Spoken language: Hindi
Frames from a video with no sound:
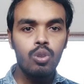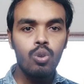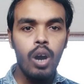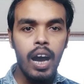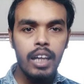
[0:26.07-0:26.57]

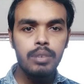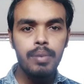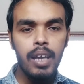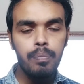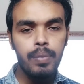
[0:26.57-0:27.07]
तो आज
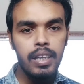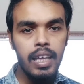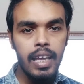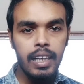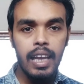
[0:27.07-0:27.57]
मैं आपके लिए
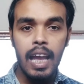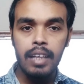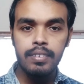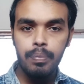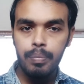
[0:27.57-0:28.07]
एक
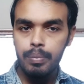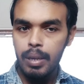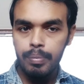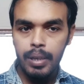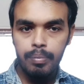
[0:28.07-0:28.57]
ऐसा
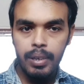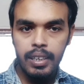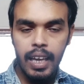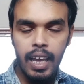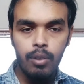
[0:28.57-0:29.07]
प्रीमियम टेम्पलेट
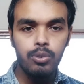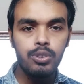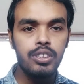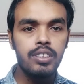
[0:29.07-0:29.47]
लाया हूँ